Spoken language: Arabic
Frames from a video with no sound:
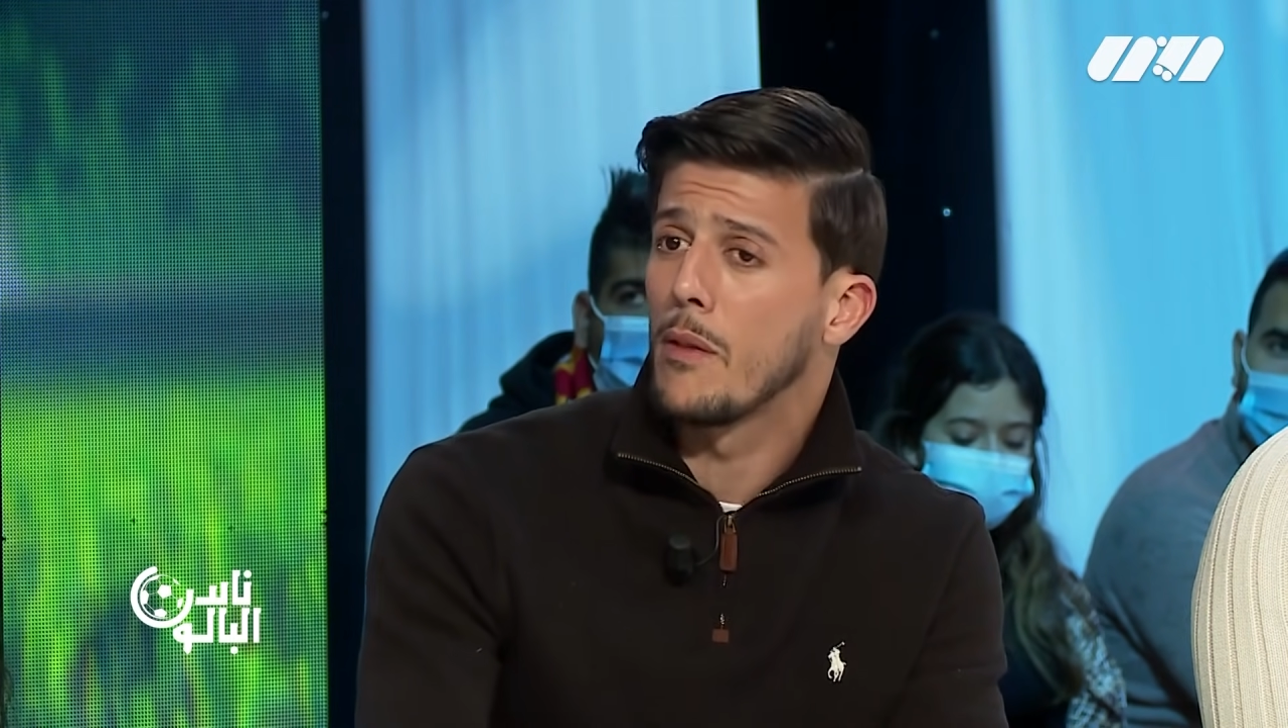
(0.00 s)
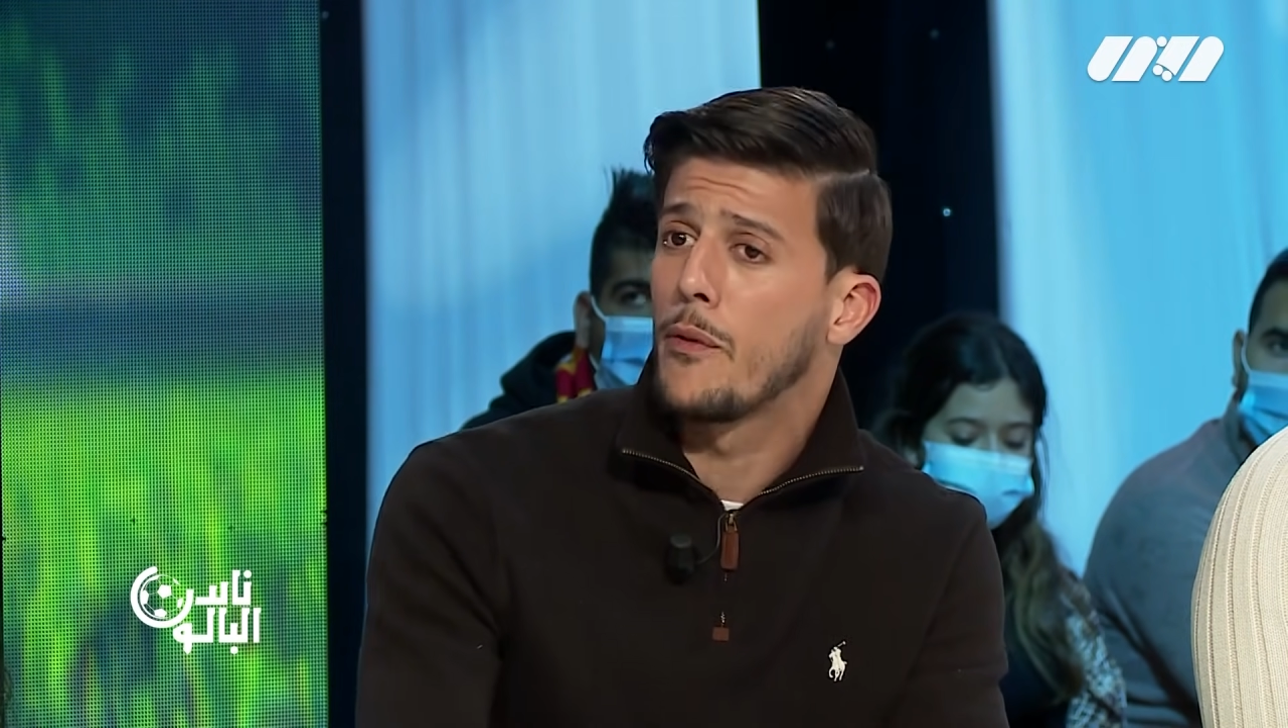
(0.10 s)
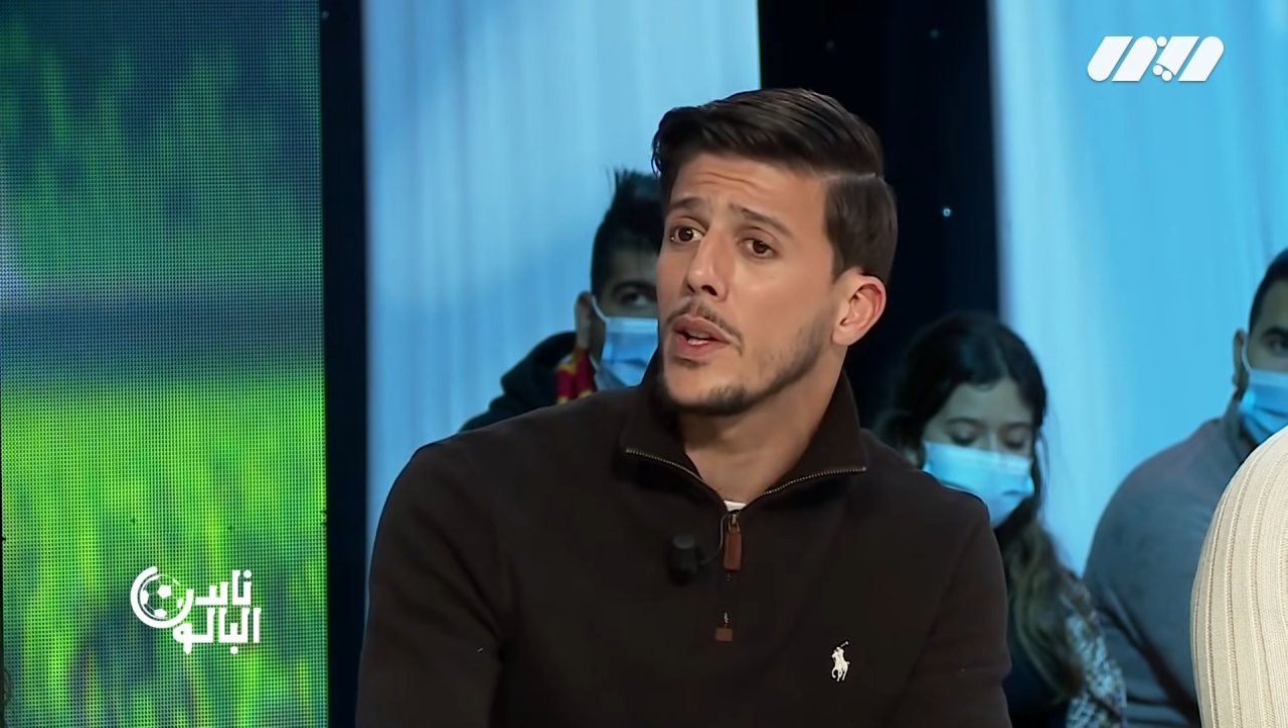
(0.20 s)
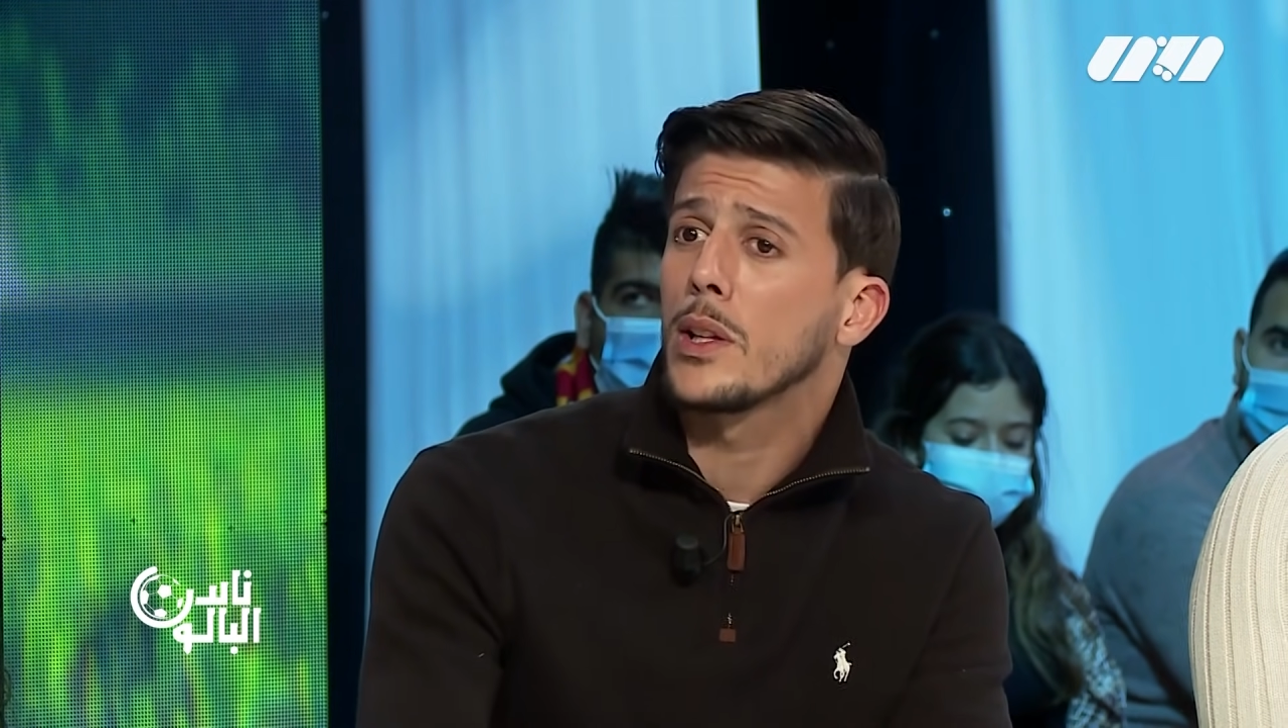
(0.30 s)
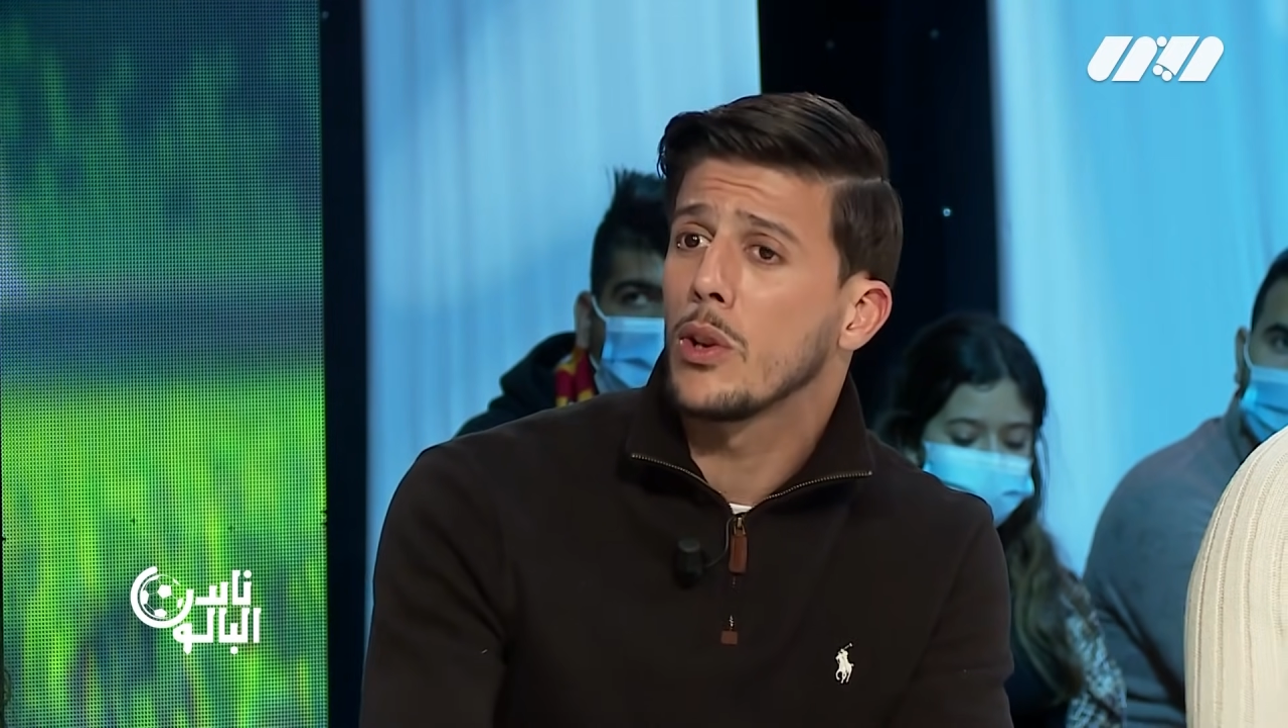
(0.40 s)

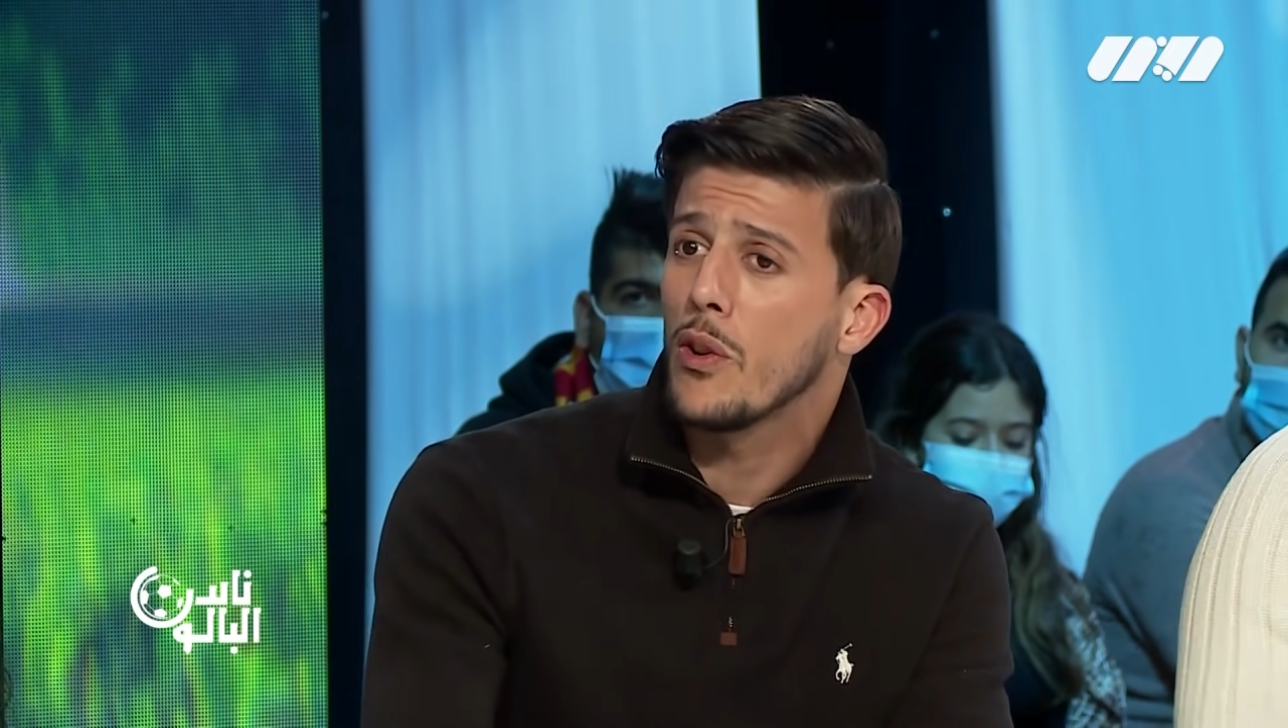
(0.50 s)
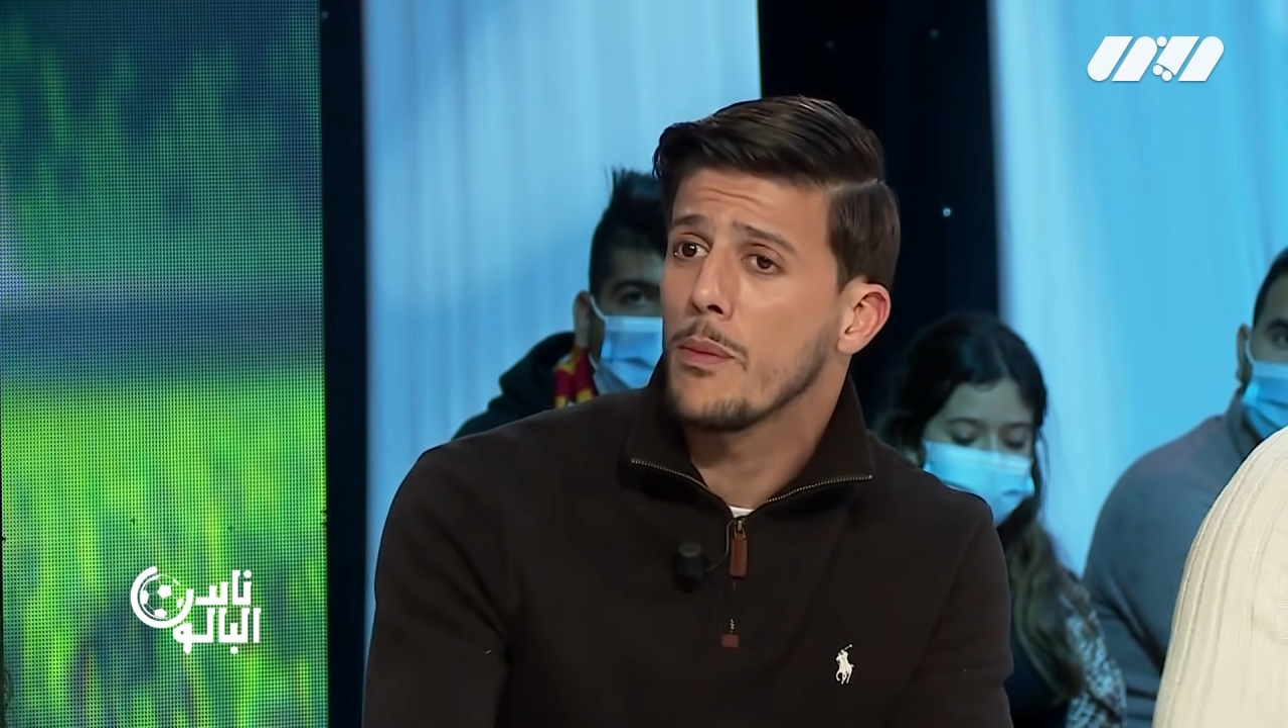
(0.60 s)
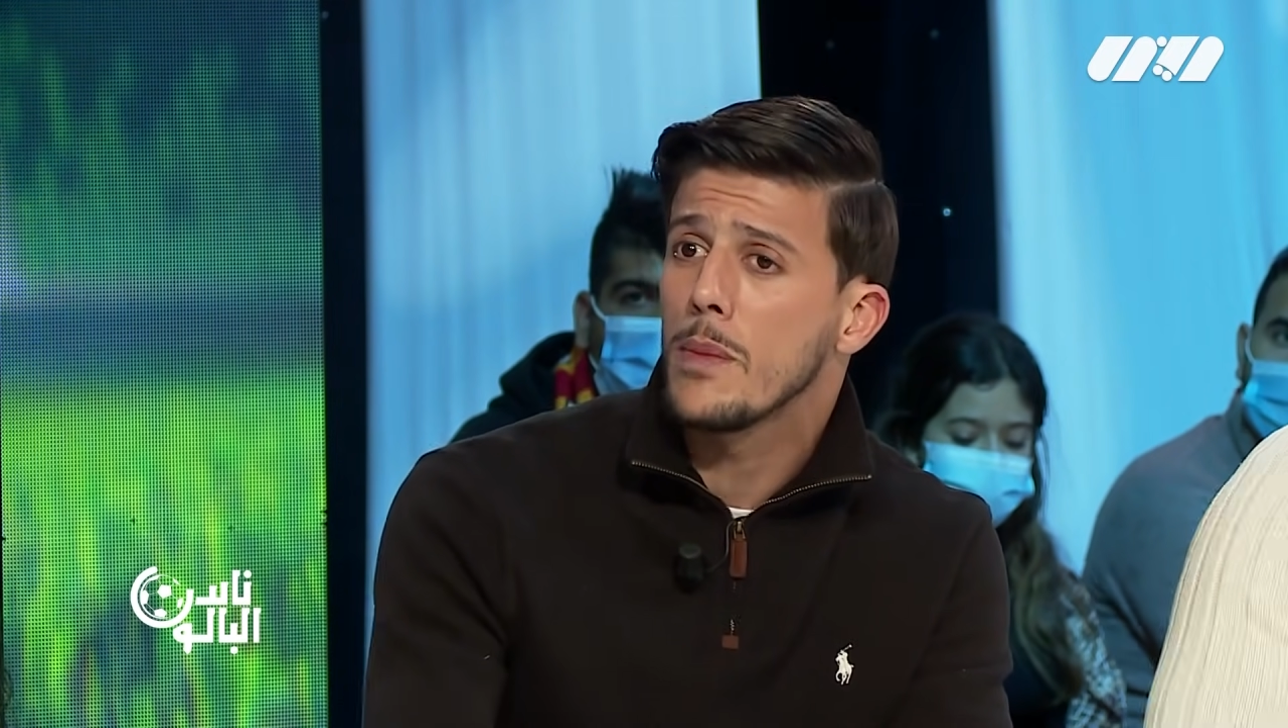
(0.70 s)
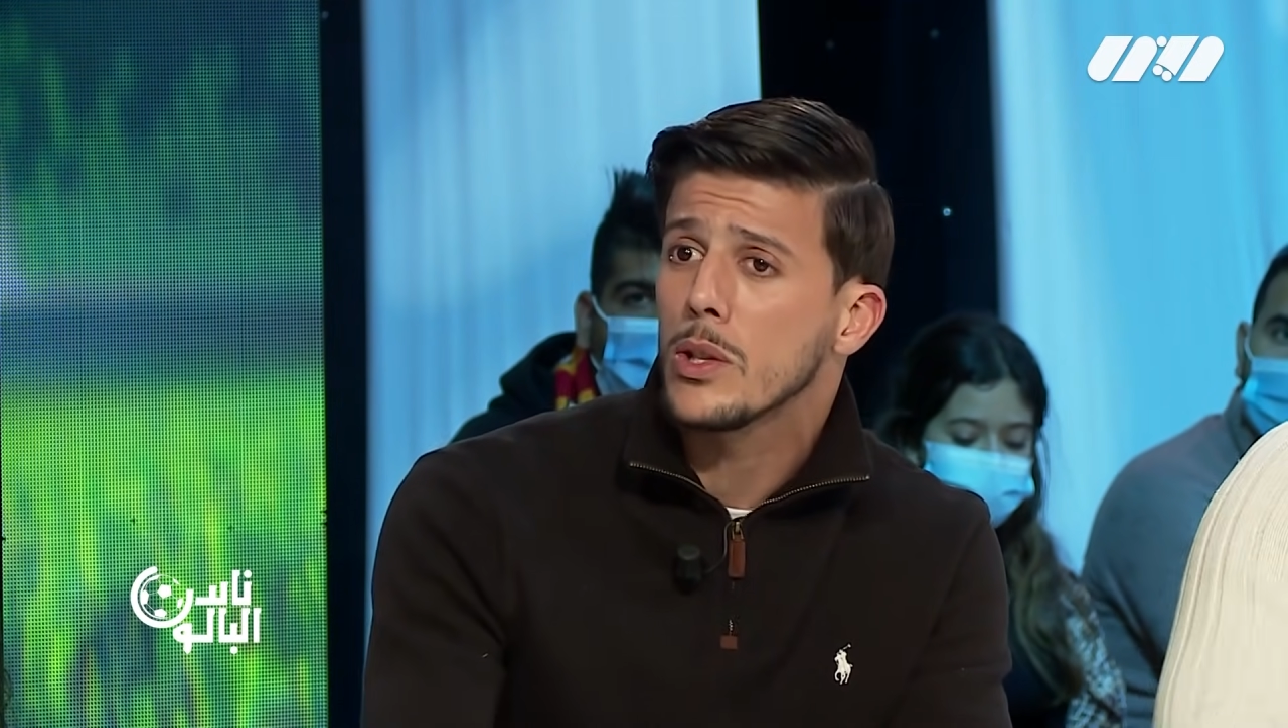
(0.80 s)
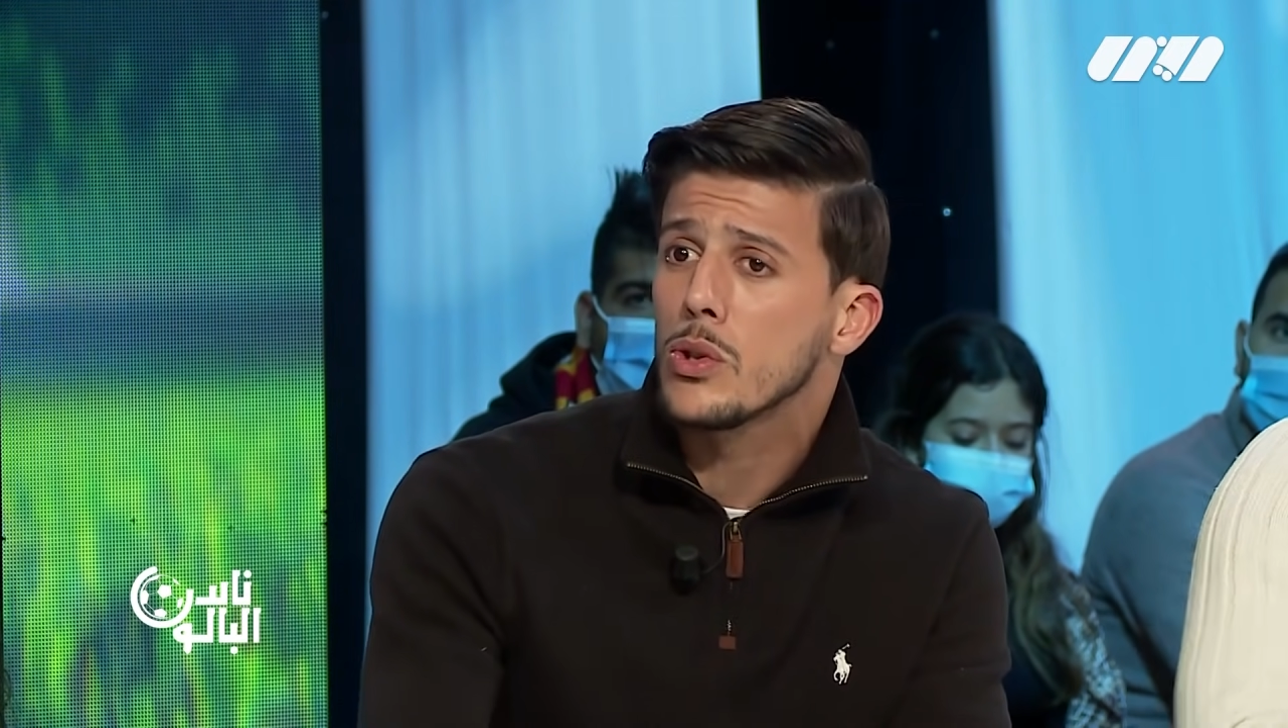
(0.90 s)

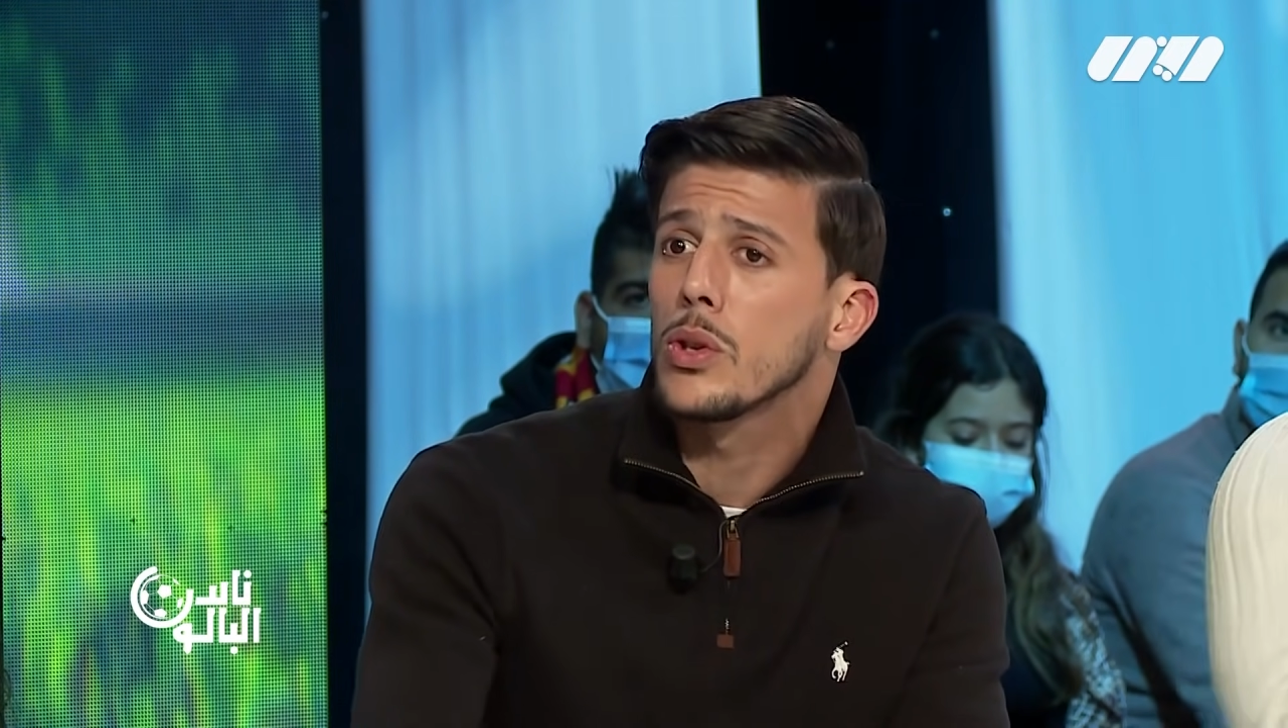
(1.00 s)
29 ماتش